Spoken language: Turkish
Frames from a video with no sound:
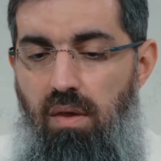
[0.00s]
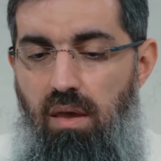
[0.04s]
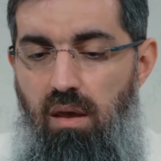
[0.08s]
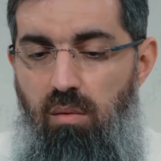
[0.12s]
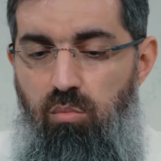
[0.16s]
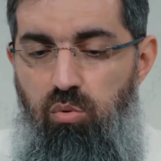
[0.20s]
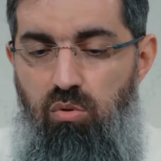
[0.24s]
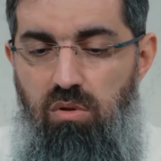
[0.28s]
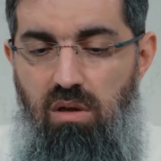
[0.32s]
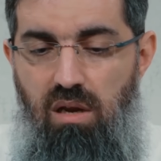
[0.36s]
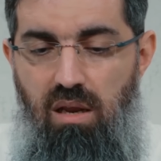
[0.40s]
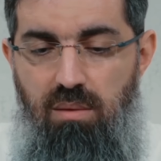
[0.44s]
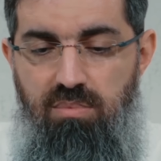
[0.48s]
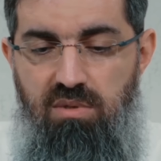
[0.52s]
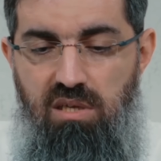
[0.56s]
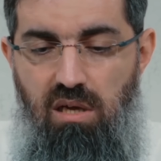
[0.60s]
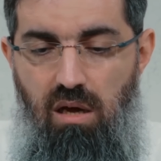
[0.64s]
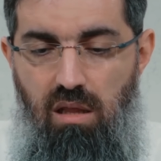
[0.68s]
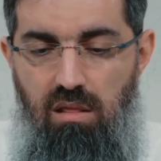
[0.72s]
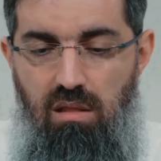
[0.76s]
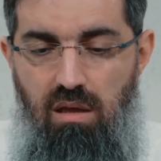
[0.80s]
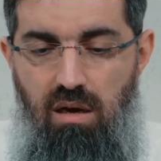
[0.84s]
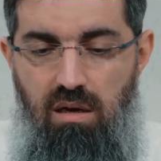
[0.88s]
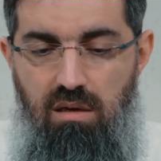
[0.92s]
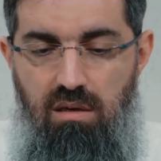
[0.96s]
E, bunlar hepsi
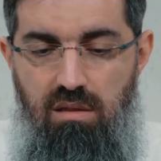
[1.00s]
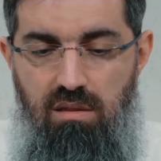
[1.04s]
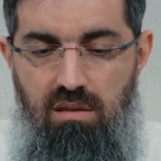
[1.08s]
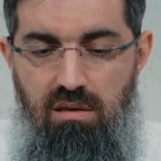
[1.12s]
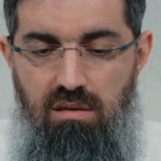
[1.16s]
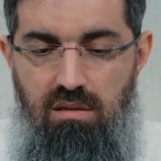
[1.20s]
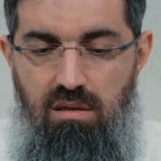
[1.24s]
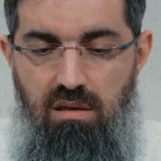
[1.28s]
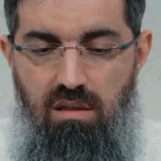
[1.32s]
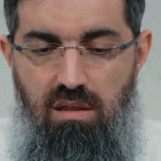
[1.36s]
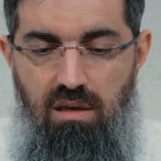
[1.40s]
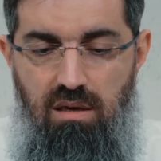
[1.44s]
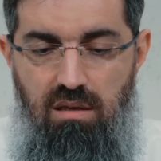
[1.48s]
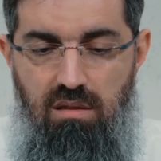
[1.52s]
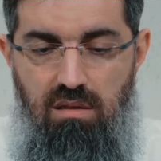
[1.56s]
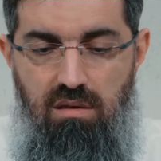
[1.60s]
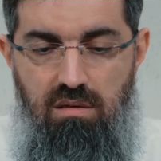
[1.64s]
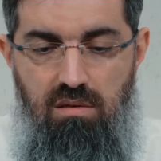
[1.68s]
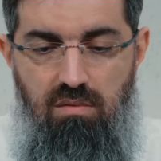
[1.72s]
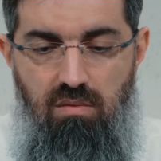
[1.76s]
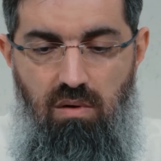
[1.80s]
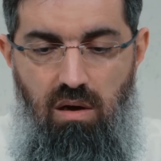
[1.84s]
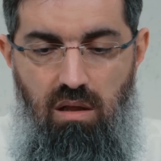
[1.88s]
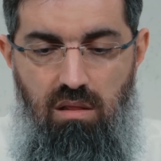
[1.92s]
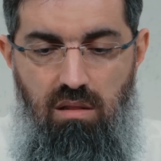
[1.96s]
Allah'ın
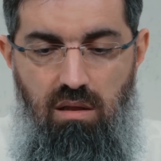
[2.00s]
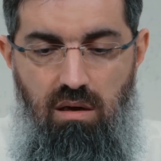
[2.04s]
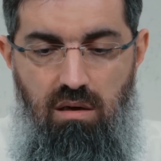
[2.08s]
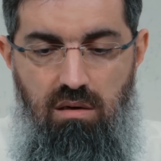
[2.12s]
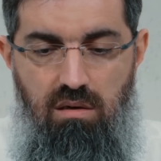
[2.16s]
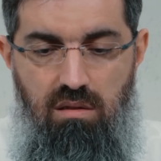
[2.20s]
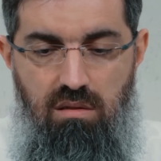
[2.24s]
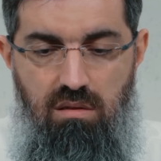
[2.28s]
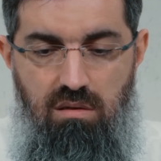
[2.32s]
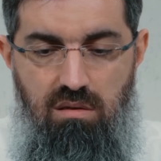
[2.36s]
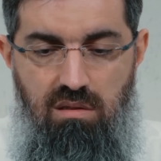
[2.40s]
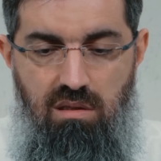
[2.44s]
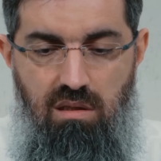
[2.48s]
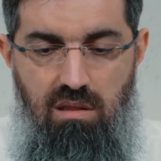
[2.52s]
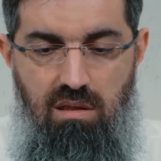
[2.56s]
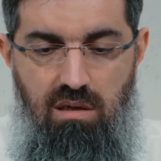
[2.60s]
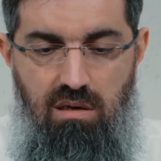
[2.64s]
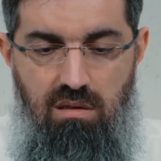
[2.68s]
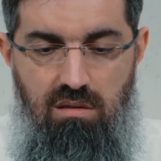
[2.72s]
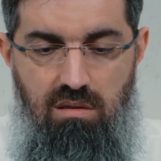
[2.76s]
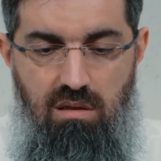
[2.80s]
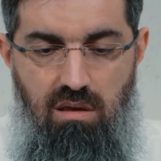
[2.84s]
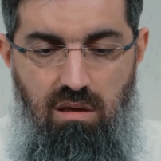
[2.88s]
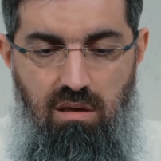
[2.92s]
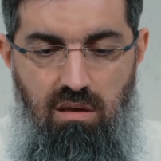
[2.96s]
indirdikleridir ve Allah'ın
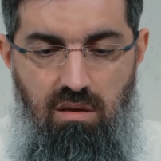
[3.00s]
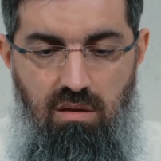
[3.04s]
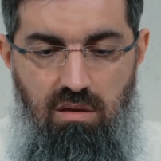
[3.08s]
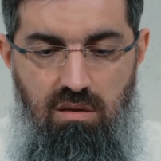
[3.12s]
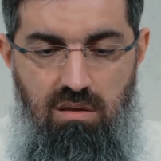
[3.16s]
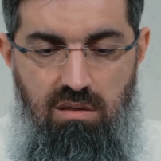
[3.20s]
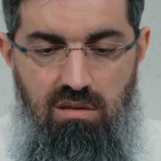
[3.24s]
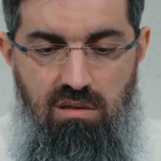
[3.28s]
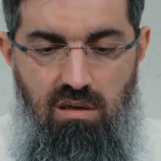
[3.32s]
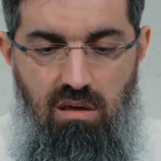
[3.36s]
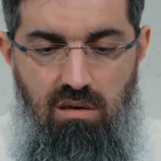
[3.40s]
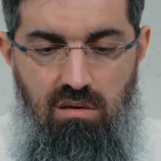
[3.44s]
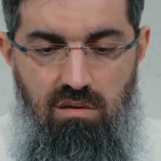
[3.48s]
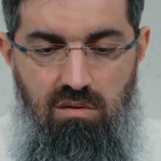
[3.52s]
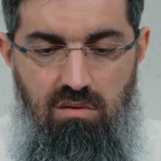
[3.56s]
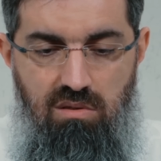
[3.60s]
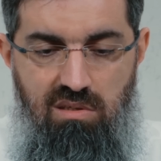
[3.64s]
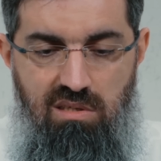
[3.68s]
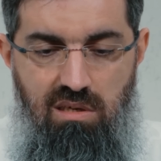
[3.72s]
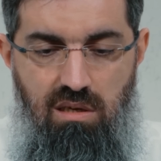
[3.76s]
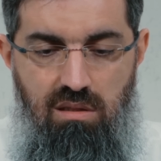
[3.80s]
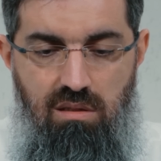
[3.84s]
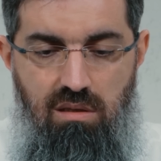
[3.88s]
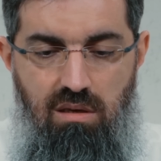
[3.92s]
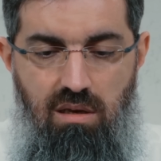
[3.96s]
indirdiklerinde insanın
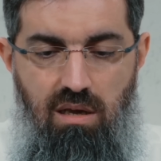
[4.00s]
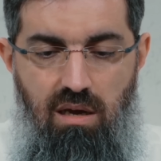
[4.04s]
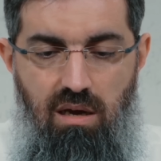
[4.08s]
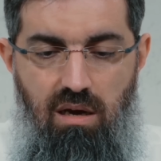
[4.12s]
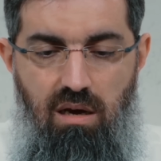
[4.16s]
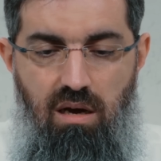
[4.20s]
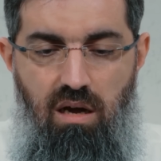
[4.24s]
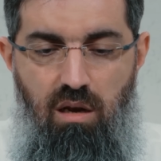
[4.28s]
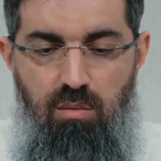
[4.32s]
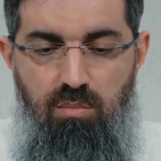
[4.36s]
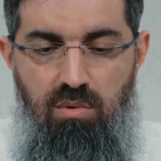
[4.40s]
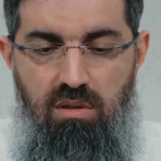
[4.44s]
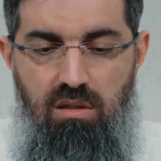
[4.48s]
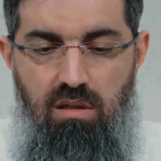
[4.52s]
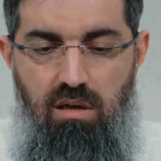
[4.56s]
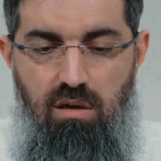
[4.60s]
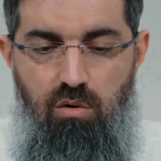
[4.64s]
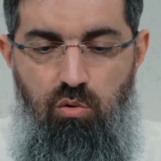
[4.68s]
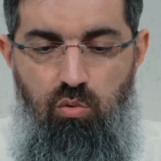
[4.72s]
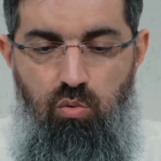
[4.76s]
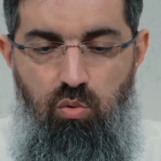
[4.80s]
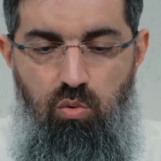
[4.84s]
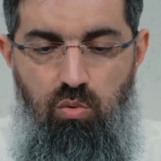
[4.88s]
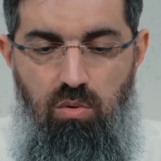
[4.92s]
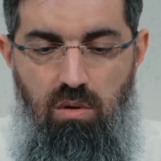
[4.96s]
zihnine, kalbine,
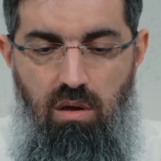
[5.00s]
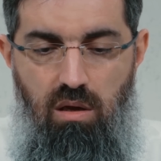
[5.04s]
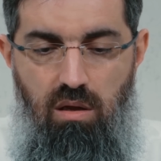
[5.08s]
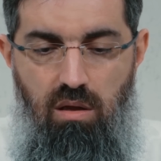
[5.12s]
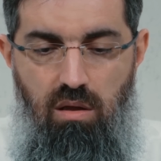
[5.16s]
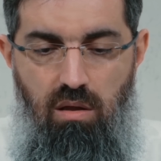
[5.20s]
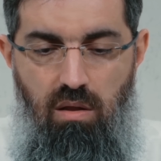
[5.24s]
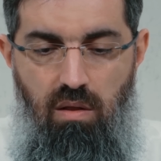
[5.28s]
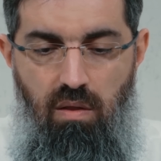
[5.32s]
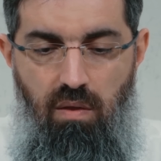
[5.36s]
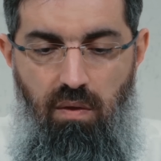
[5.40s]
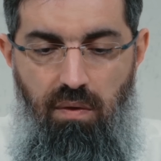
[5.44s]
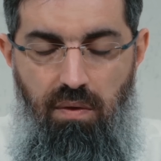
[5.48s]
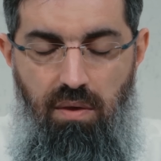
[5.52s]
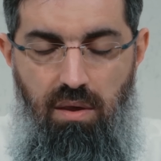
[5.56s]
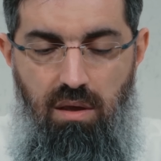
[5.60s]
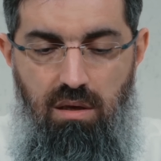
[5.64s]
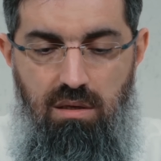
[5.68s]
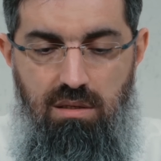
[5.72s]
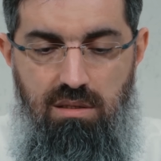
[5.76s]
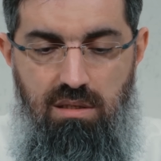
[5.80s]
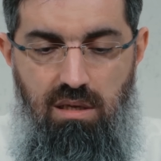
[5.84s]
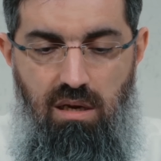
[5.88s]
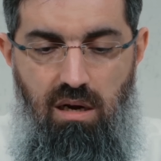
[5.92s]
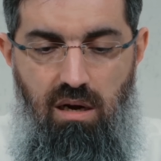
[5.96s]
ruhuna
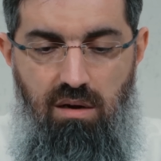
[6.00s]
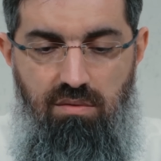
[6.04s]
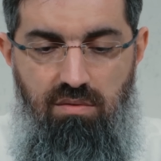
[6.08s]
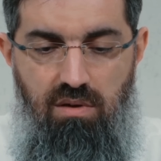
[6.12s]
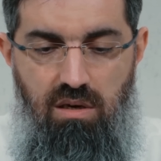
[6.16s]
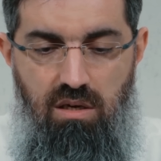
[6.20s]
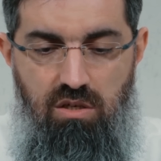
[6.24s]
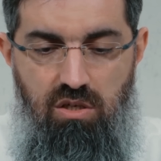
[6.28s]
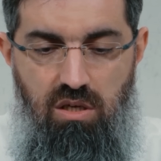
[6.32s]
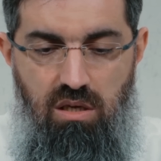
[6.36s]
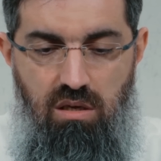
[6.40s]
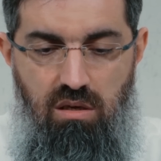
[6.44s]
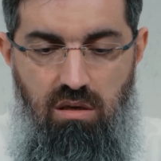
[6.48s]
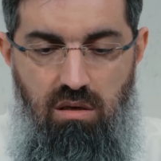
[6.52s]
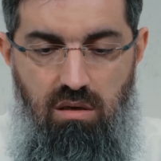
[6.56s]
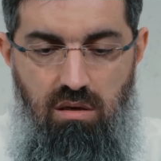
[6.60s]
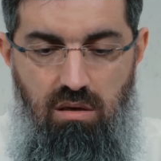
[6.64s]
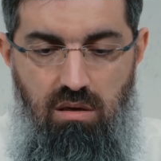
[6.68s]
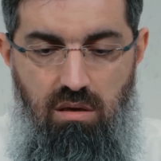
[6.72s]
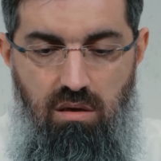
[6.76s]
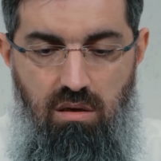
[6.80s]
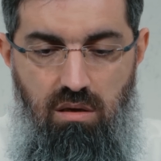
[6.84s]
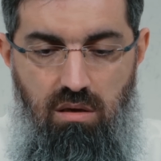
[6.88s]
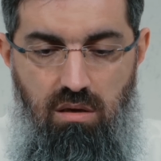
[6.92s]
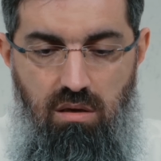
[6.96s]
zarar verecek
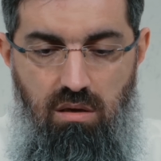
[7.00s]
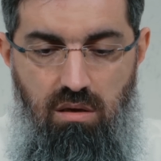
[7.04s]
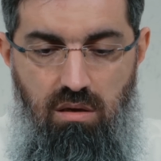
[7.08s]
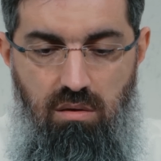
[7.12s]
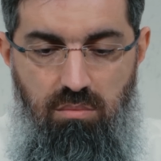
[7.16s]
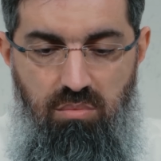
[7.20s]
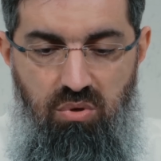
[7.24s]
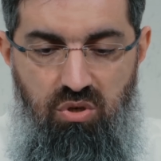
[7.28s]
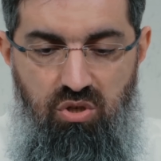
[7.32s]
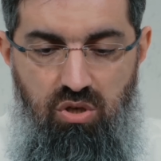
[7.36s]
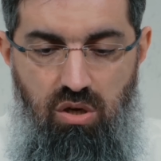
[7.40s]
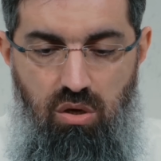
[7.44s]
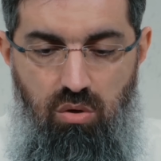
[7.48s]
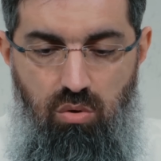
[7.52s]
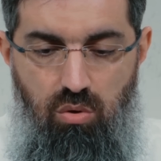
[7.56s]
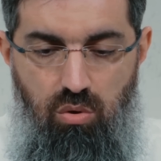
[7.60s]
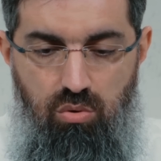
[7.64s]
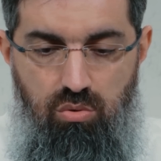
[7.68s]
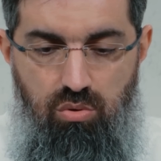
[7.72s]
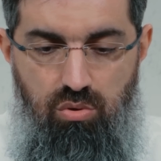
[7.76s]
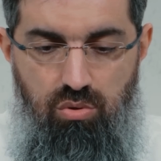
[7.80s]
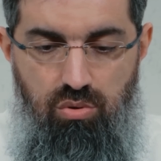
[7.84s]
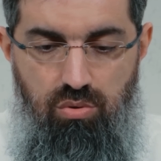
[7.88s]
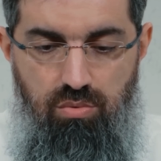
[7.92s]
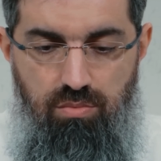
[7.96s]
bir şey
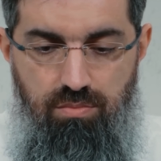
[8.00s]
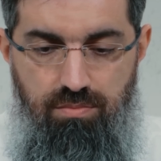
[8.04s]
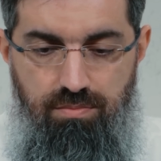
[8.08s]
yoktur.